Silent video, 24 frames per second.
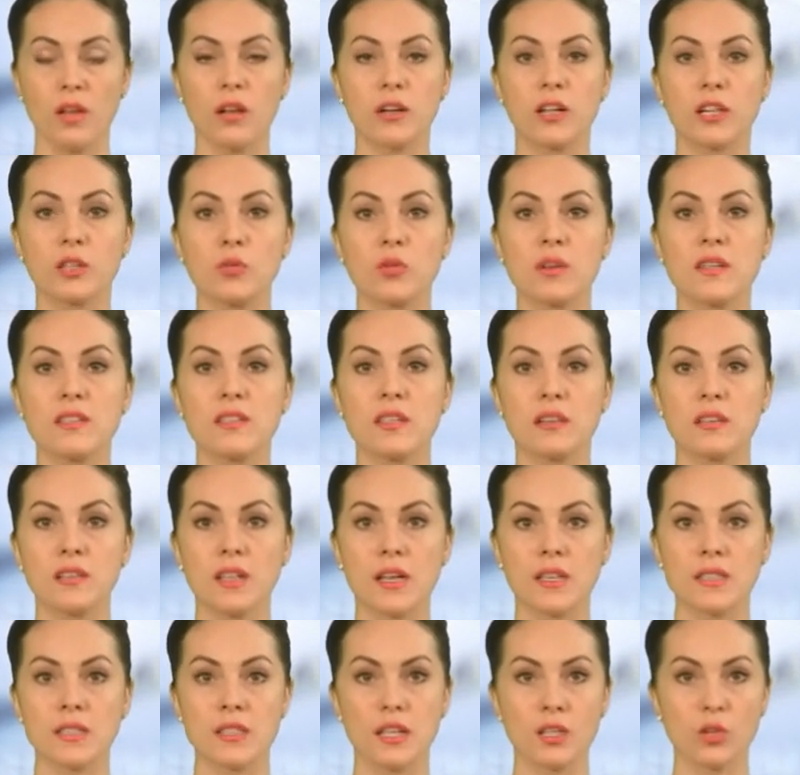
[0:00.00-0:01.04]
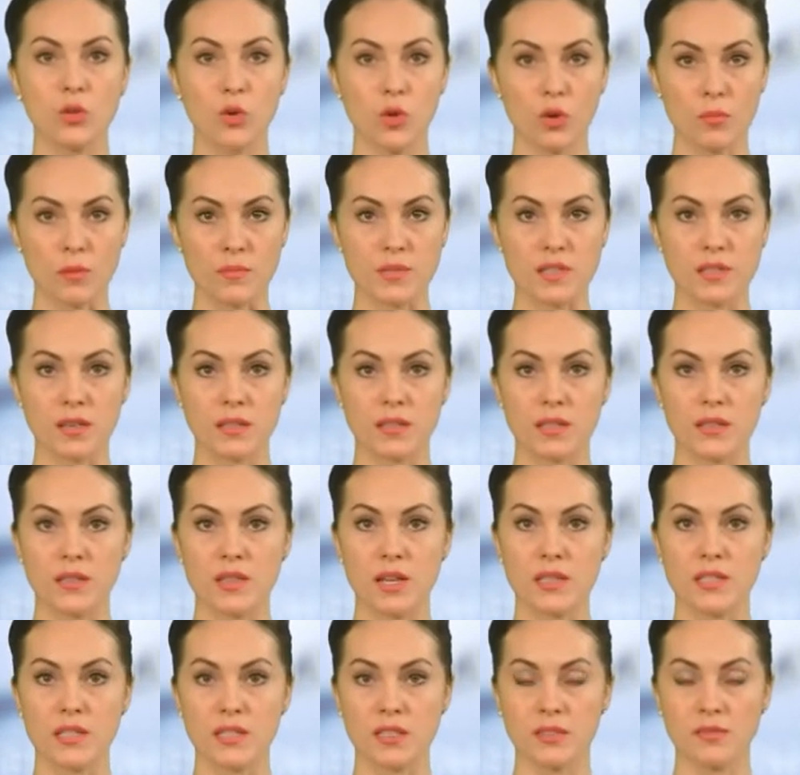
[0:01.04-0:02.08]
которая, согласно нормам
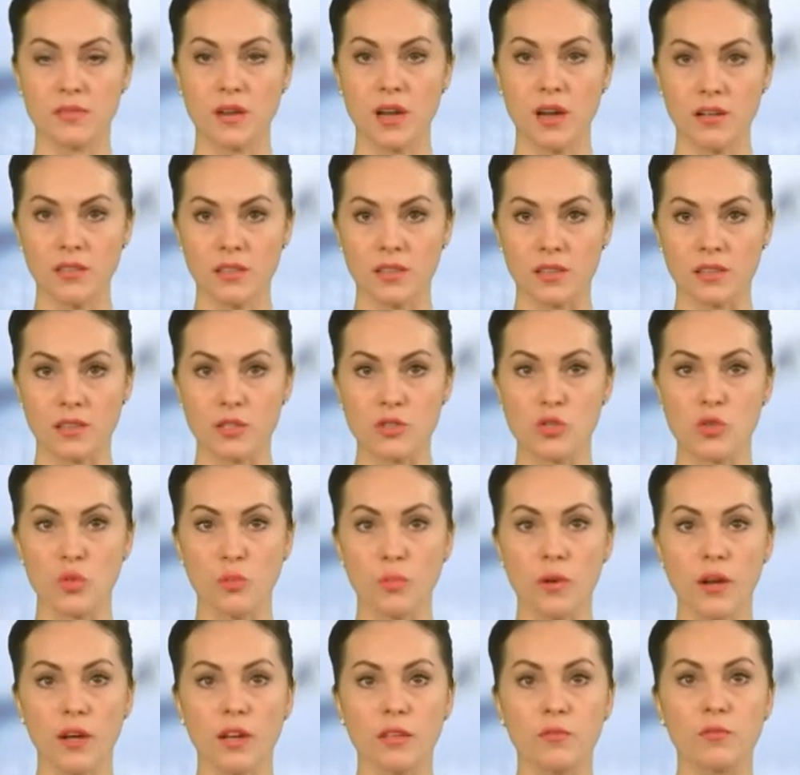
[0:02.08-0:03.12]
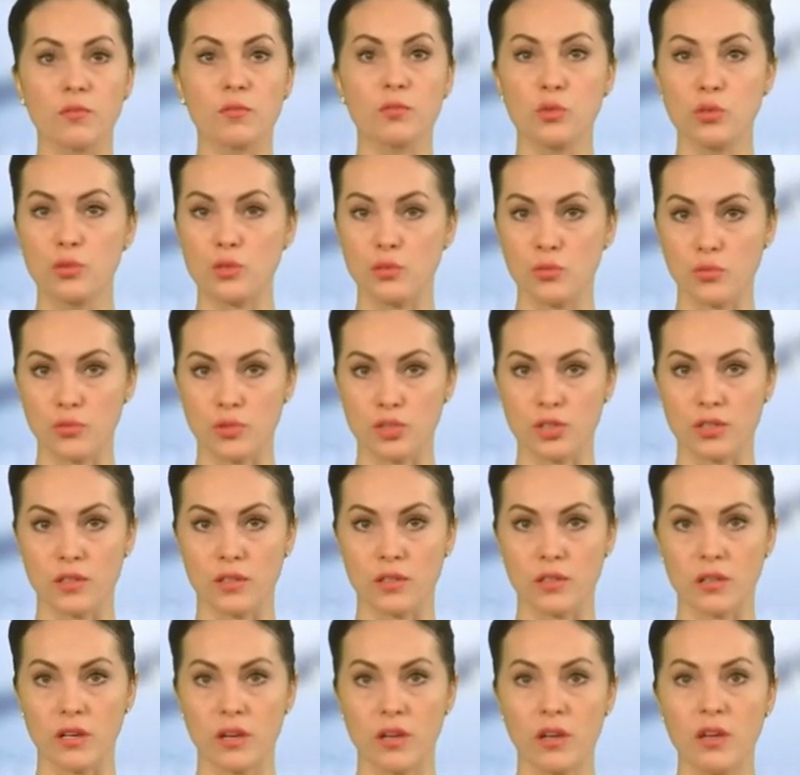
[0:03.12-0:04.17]
законодательного акта, наступает в двух
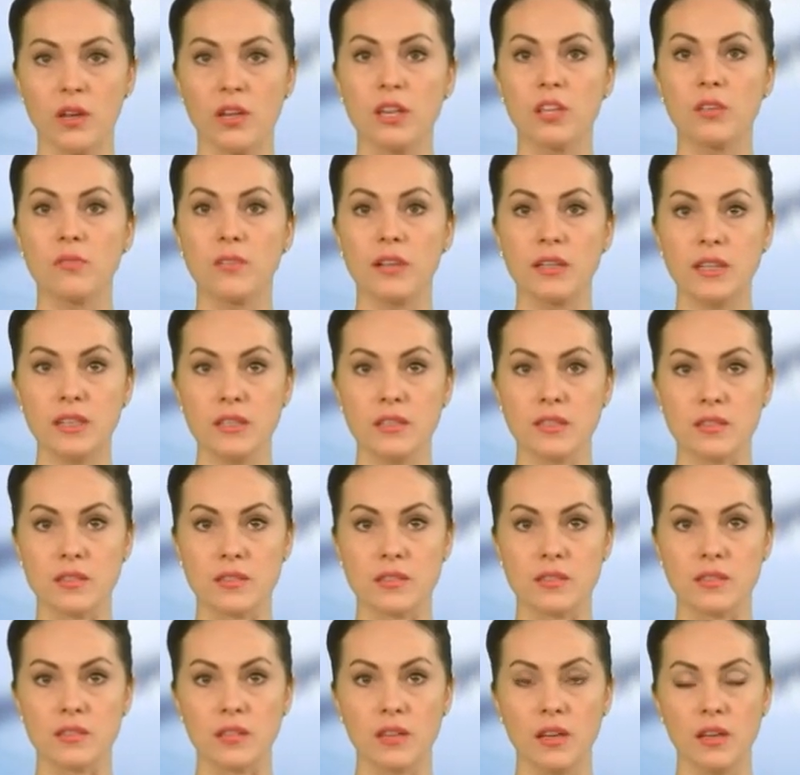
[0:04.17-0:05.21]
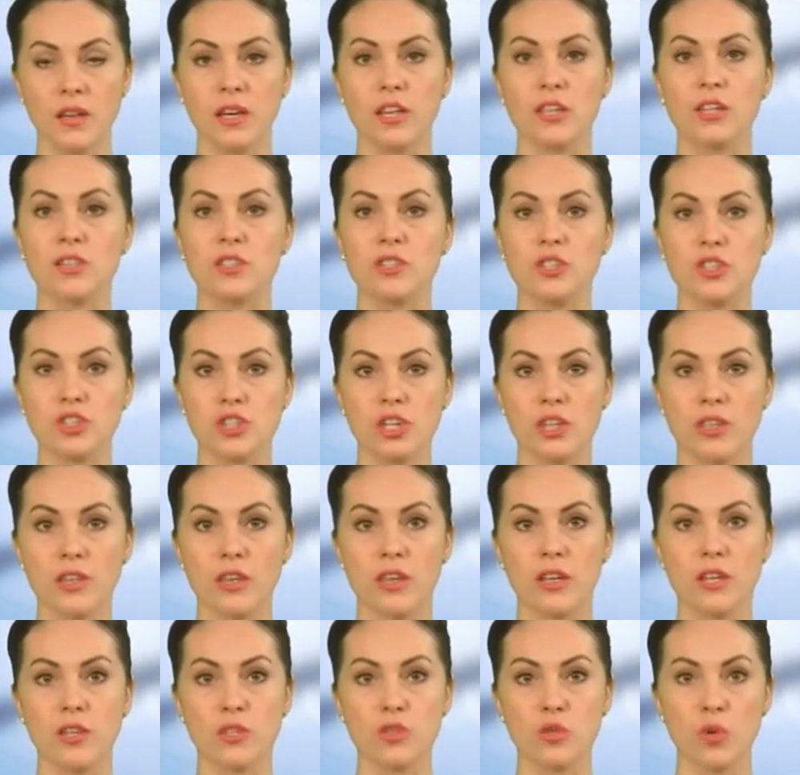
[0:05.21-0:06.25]
случаях – инвалидности и
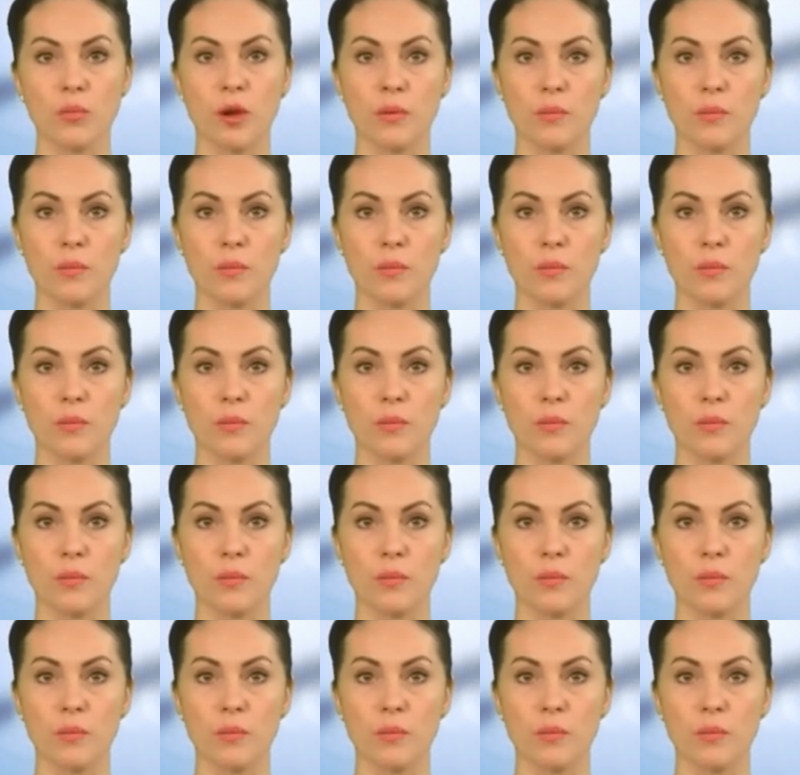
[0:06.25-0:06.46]
достижения лицом